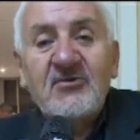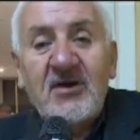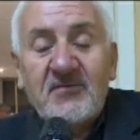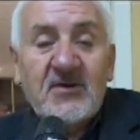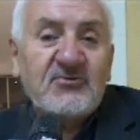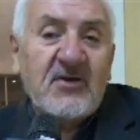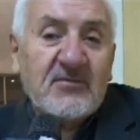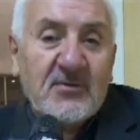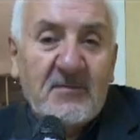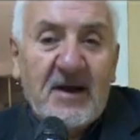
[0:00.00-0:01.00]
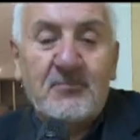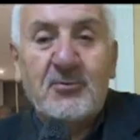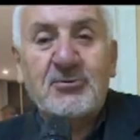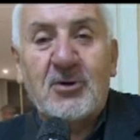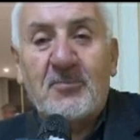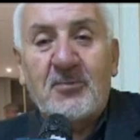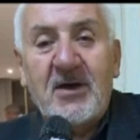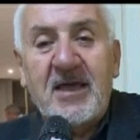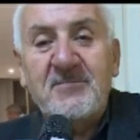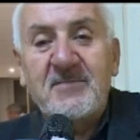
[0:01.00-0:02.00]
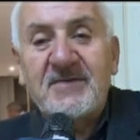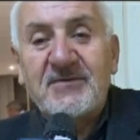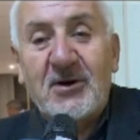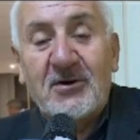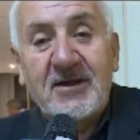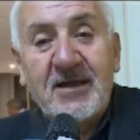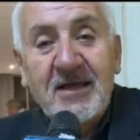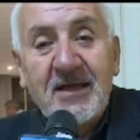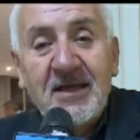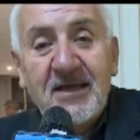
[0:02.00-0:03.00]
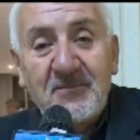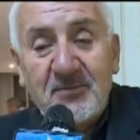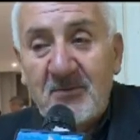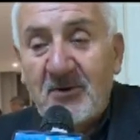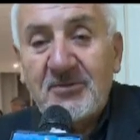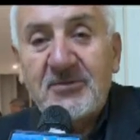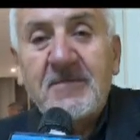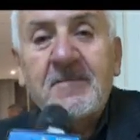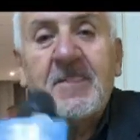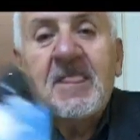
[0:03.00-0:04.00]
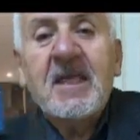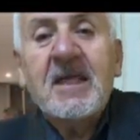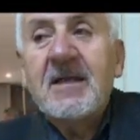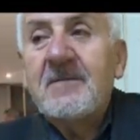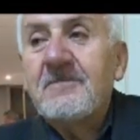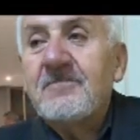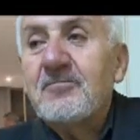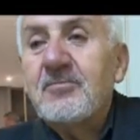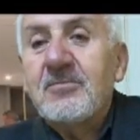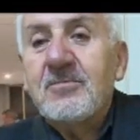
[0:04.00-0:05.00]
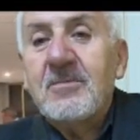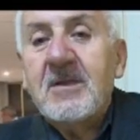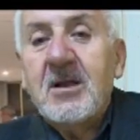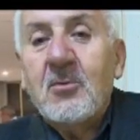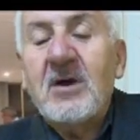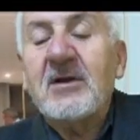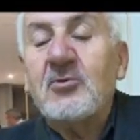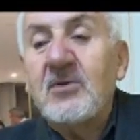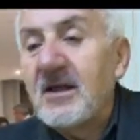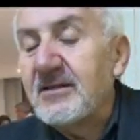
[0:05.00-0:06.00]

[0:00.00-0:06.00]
C'è Francesco, ma purtroppo è in missione in Piemonte. Qualcun'altra è scomparsa, Qualcun quella